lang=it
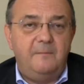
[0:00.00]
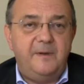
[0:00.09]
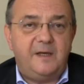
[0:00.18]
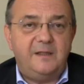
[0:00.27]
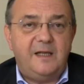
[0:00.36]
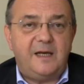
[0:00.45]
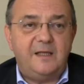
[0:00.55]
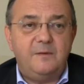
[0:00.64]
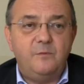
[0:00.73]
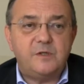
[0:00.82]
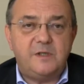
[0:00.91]
per andare a
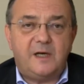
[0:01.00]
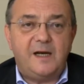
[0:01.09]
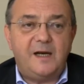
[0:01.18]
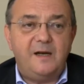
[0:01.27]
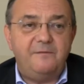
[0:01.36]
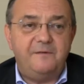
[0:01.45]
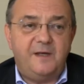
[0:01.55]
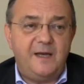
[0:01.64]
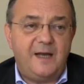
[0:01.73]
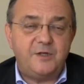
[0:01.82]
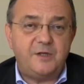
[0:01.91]
dimostrare
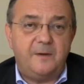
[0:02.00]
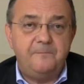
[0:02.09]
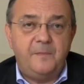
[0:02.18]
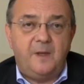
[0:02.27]
l'efficacia.